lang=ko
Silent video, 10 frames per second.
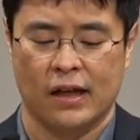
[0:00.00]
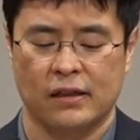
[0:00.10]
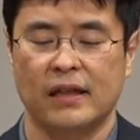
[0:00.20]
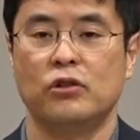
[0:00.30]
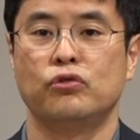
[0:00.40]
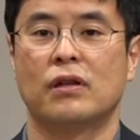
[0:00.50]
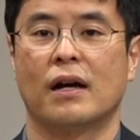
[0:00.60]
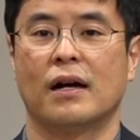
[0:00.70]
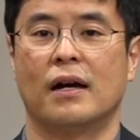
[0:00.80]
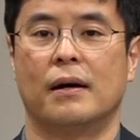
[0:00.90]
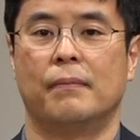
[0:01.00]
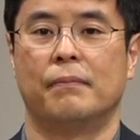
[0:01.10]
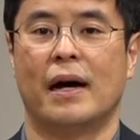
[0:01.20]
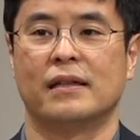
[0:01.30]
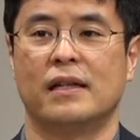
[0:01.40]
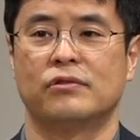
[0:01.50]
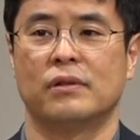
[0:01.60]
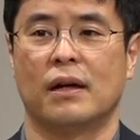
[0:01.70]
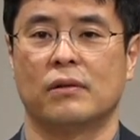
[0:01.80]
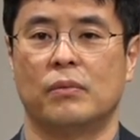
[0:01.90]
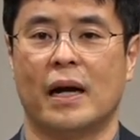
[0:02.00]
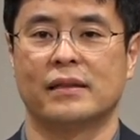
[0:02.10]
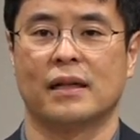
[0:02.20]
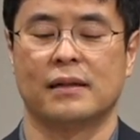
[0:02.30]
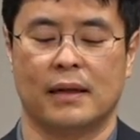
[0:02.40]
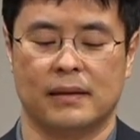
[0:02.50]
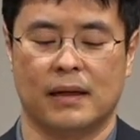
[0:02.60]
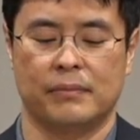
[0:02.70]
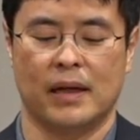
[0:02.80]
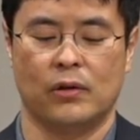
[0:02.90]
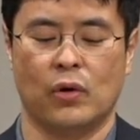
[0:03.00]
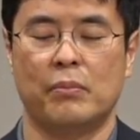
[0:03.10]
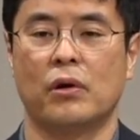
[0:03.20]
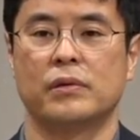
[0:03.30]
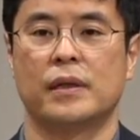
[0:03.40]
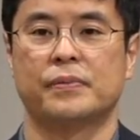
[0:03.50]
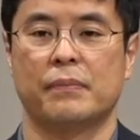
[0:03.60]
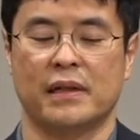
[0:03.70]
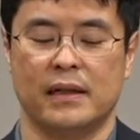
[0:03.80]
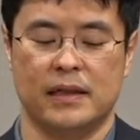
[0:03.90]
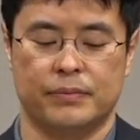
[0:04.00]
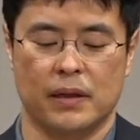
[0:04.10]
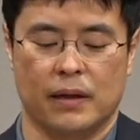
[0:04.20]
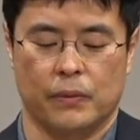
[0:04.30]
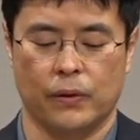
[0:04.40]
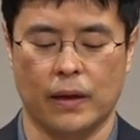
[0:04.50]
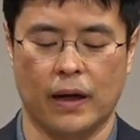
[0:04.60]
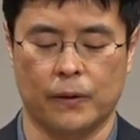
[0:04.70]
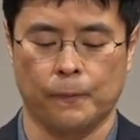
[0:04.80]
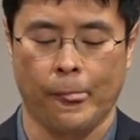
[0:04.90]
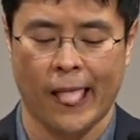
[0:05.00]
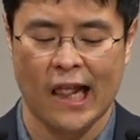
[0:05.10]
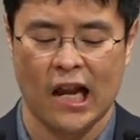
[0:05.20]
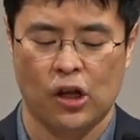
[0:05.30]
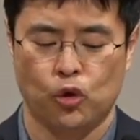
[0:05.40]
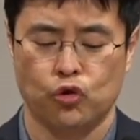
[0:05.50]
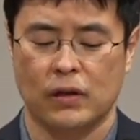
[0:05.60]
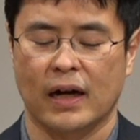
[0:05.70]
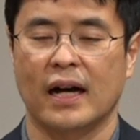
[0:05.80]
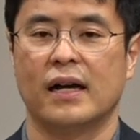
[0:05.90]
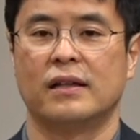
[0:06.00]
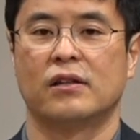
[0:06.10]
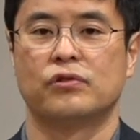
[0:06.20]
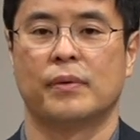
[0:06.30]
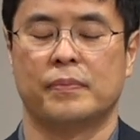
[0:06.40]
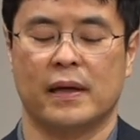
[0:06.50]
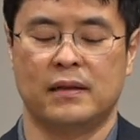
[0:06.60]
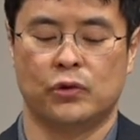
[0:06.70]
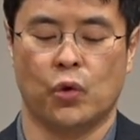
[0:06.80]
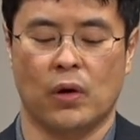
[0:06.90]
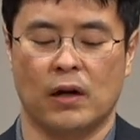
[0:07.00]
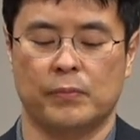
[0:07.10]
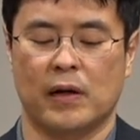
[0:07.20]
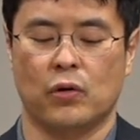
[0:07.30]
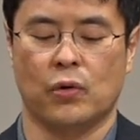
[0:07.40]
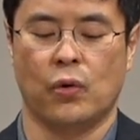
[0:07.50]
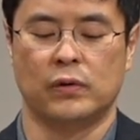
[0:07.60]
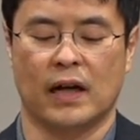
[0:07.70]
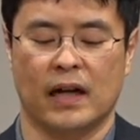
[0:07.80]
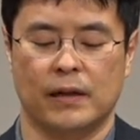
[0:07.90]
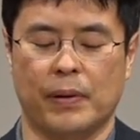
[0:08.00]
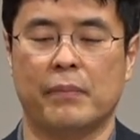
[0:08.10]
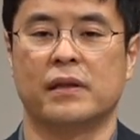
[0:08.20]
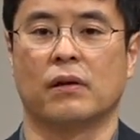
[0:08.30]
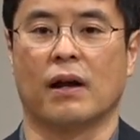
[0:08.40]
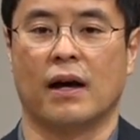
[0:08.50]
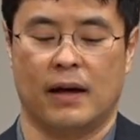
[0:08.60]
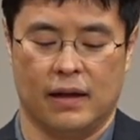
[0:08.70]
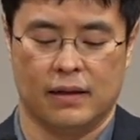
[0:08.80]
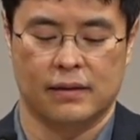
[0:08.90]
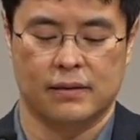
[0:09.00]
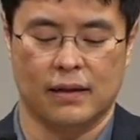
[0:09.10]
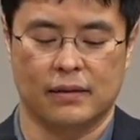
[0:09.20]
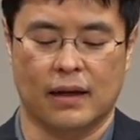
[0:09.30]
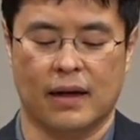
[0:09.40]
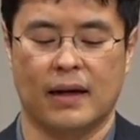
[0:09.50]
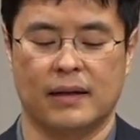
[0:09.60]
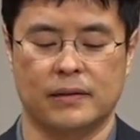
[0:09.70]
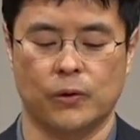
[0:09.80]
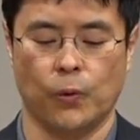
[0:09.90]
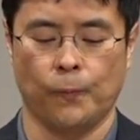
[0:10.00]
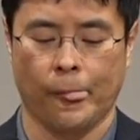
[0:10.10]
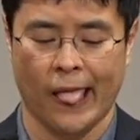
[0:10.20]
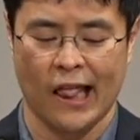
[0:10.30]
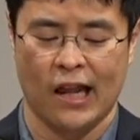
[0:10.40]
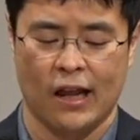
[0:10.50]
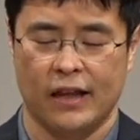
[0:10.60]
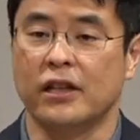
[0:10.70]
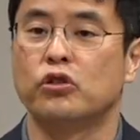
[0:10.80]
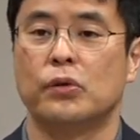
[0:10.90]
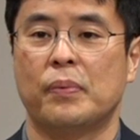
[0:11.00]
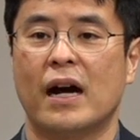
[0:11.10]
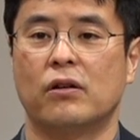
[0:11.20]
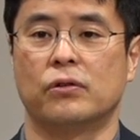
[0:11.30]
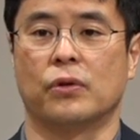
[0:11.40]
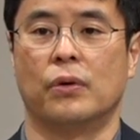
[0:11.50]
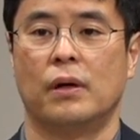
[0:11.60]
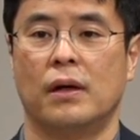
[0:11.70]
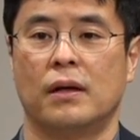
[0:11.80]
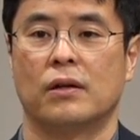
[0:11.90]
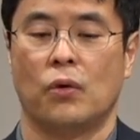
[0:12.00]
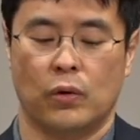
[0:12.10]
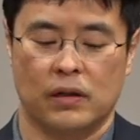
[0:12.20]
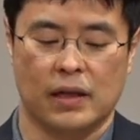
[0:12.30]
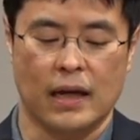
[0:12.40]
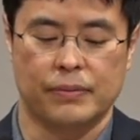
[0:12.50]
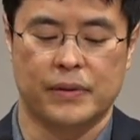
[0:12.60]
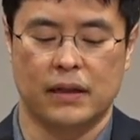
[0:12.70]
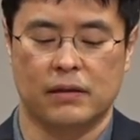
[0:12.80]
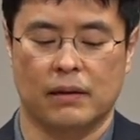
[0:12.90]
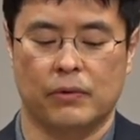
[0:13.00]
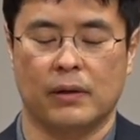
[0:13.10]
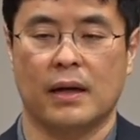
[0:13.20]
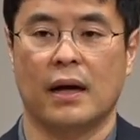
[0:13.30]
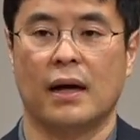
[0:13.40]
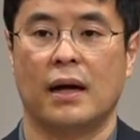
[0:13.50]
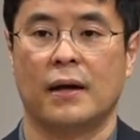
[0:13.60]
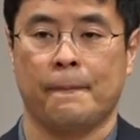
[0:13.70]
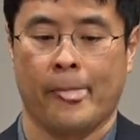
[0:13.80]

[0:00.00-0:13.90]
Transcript: 근데 이 유다가 예수님하고 만찬을 한 다음에 요한복음 13장 20절에 보니까 유다가 예수님한테 그 조각을 받고 곧 나가니 밤이더라. 그러니까 싹 나가가지고 예수님 판 거죠. 그리고 오늘 47절에 보니까